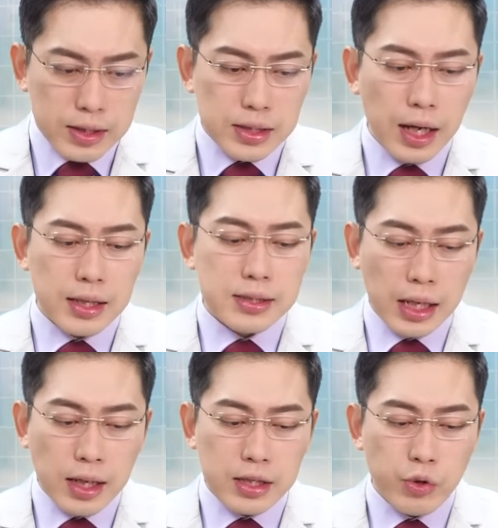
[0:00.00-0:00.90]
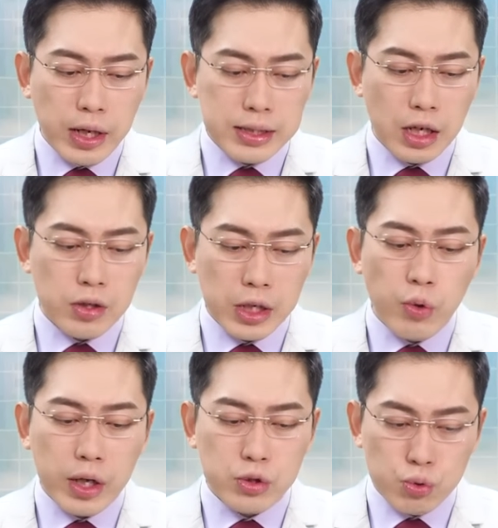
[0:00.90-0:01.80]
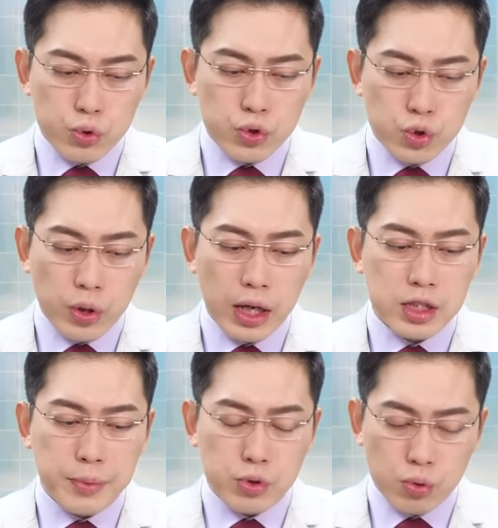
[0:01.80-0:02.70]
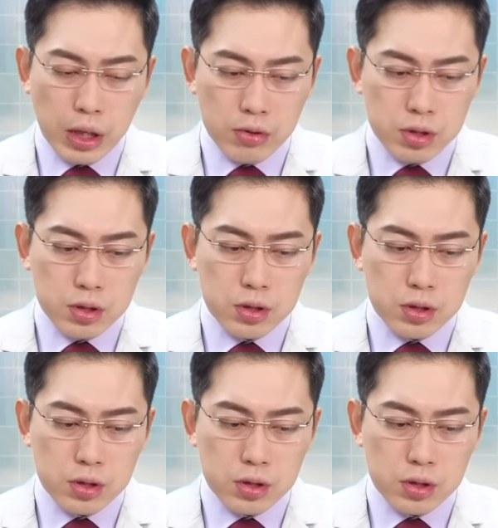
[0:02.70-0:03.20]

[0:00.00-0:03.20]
那当然你会看到另外一个族群，就是我刚刚前面说到的。